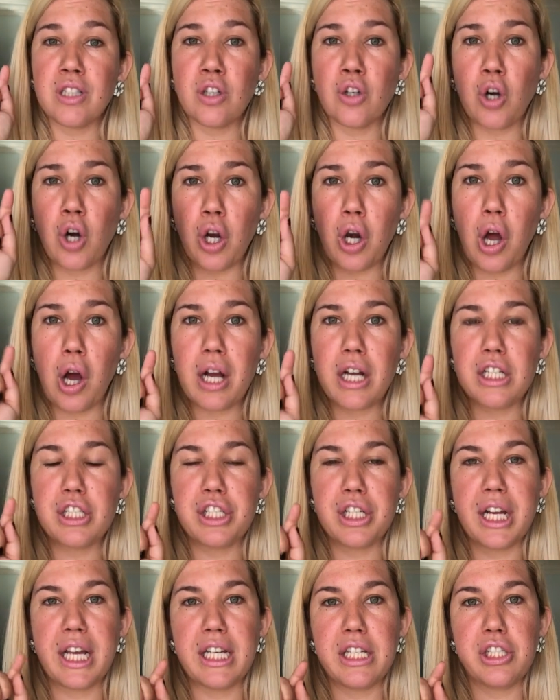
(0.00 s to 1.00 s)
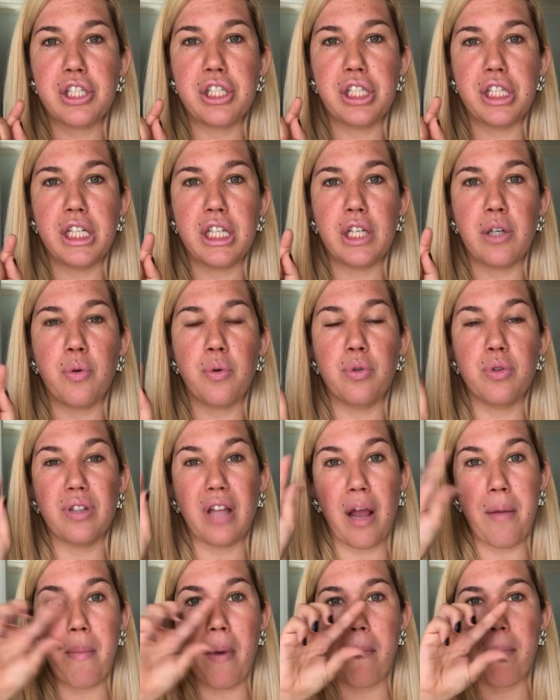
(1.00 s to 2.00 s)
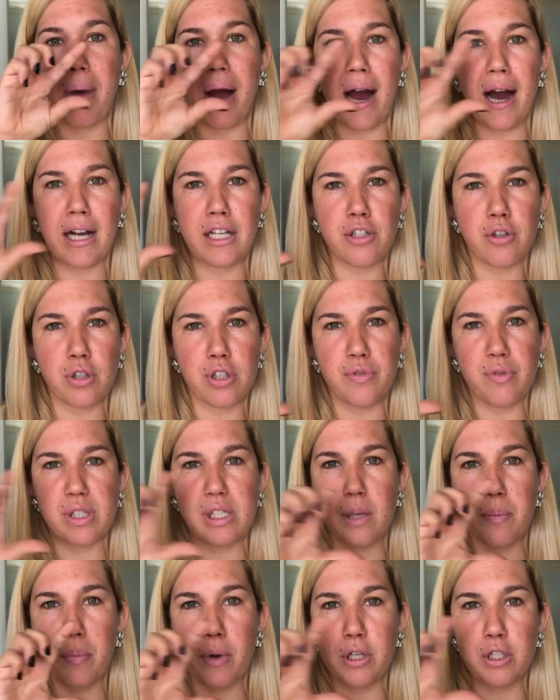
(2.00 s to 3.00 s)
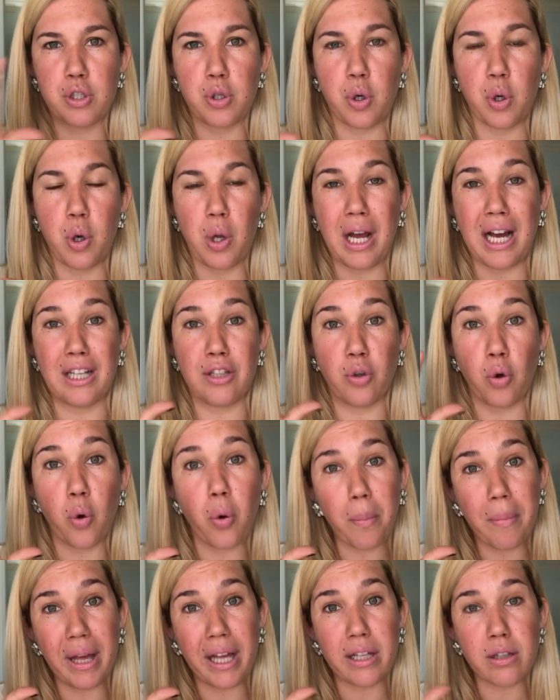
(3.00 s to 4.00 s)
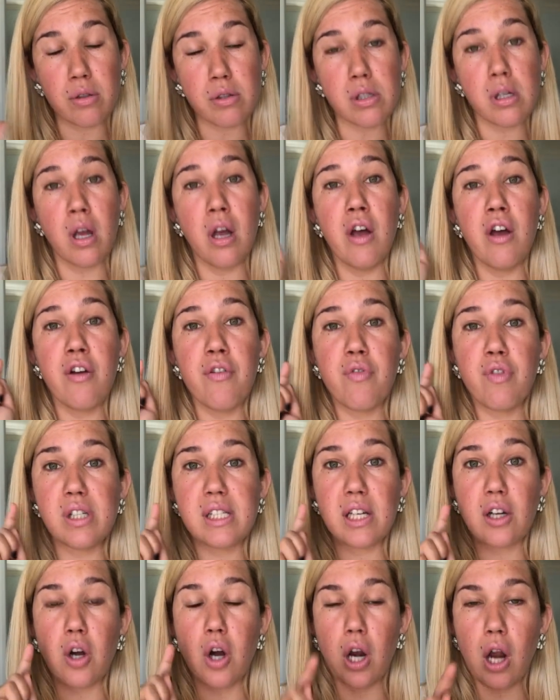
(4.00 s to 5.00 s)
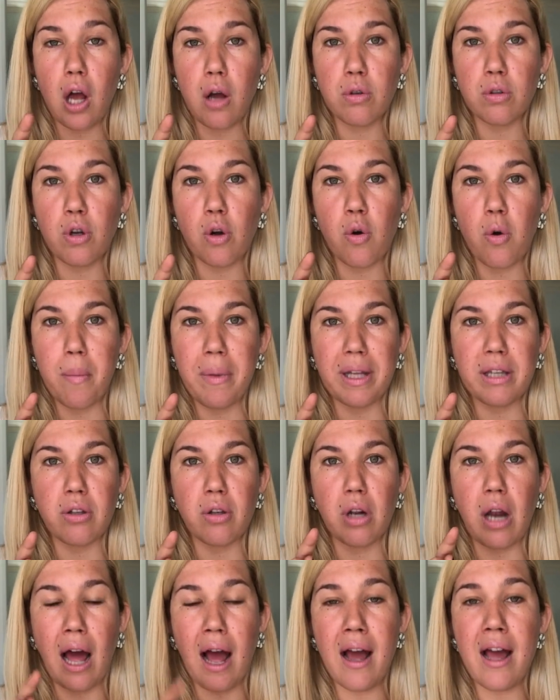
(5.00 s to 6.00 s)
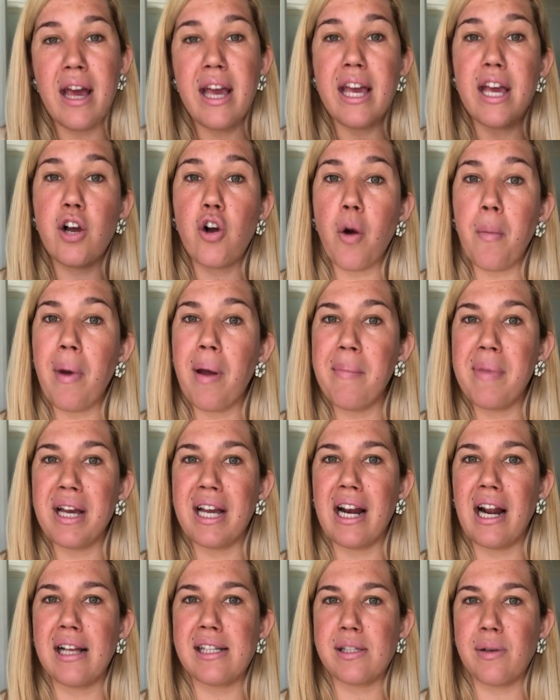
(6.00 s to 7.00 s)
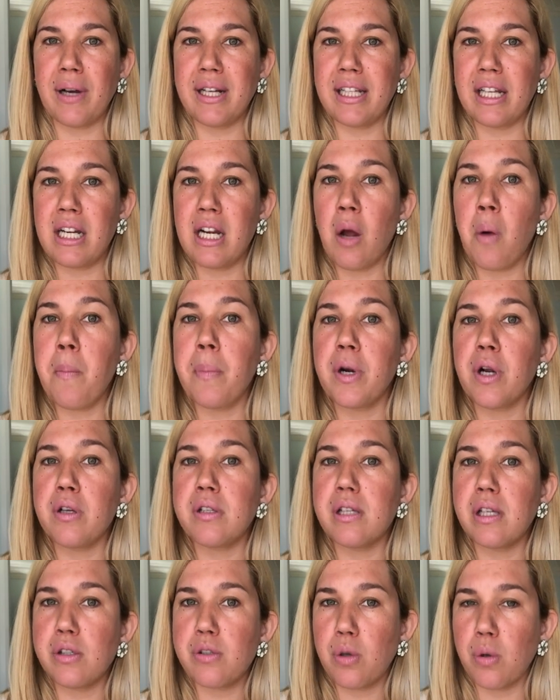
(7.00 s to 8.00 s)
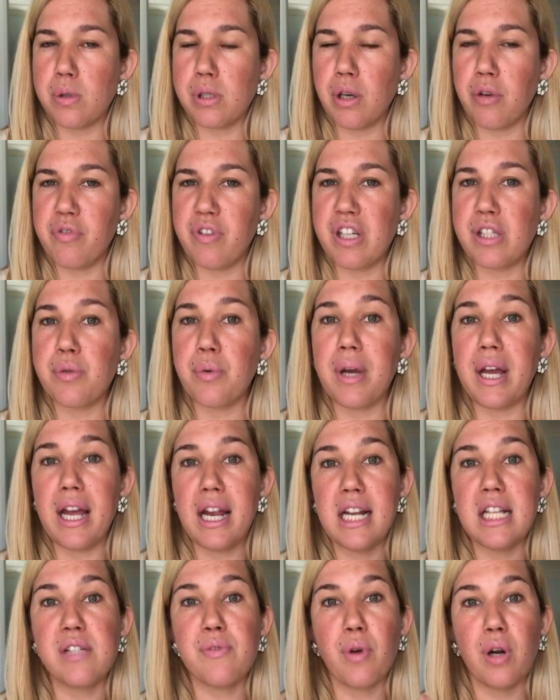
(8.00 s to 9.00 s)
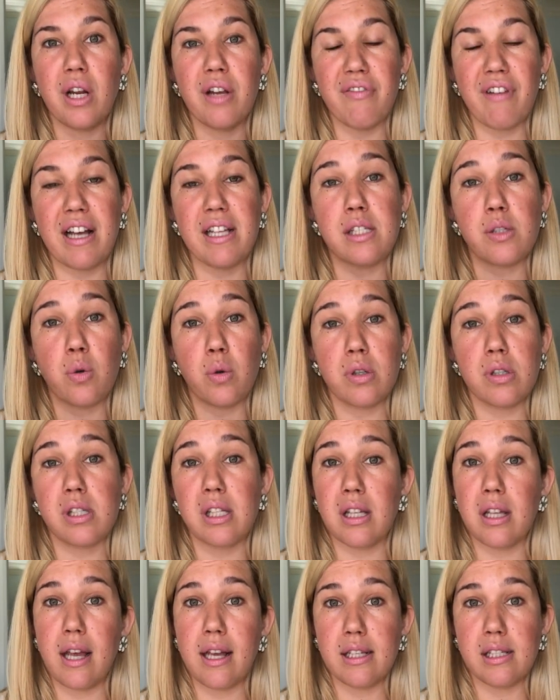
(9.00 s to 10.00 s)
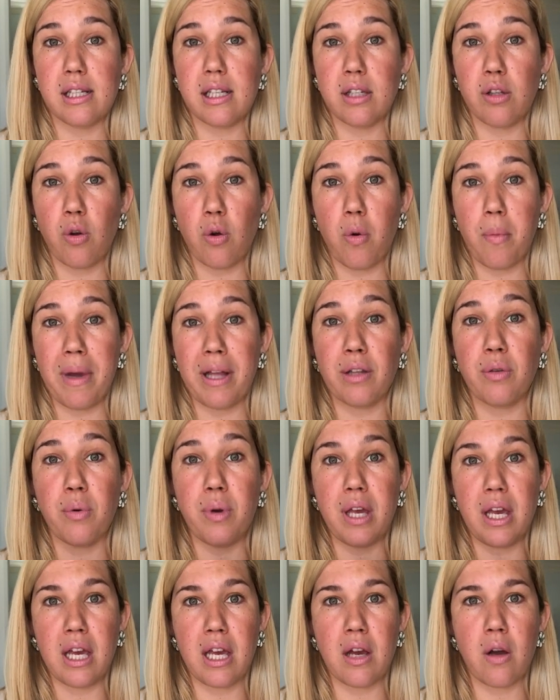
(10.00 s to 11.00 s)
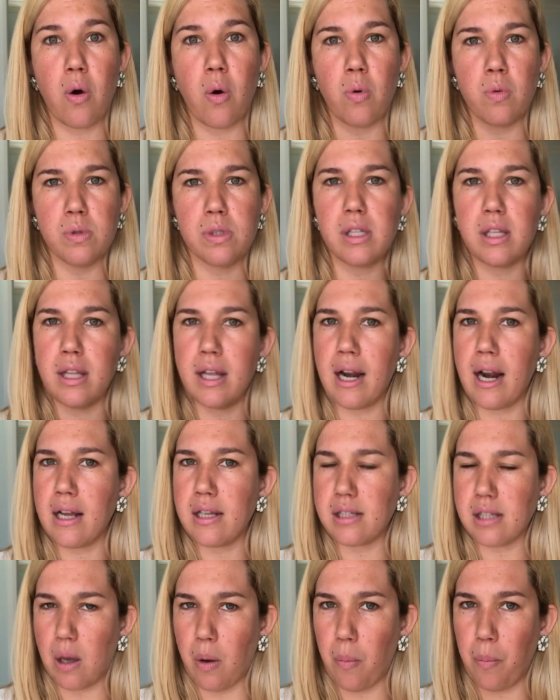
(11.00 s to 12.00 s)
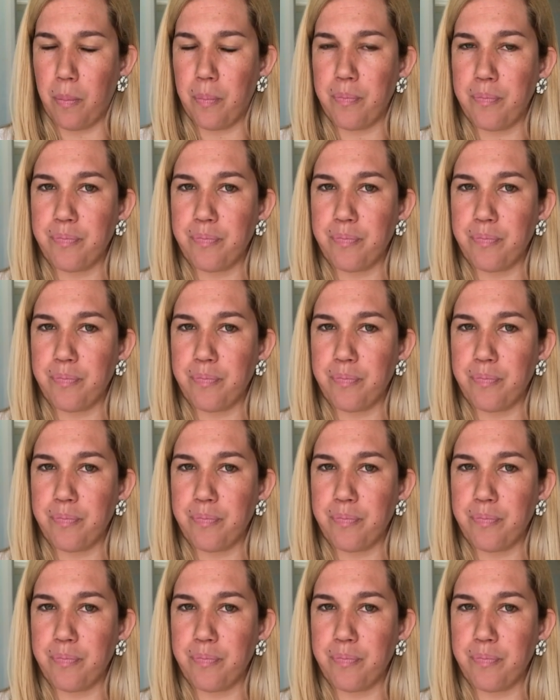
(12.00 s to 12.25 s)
Coloca direitinho, tem uma parte onde você pode colocar documentos, você coloca o documento lá e como a imigração ainda não processou o seu visto, eles vão levar esse, esse documento em consideração.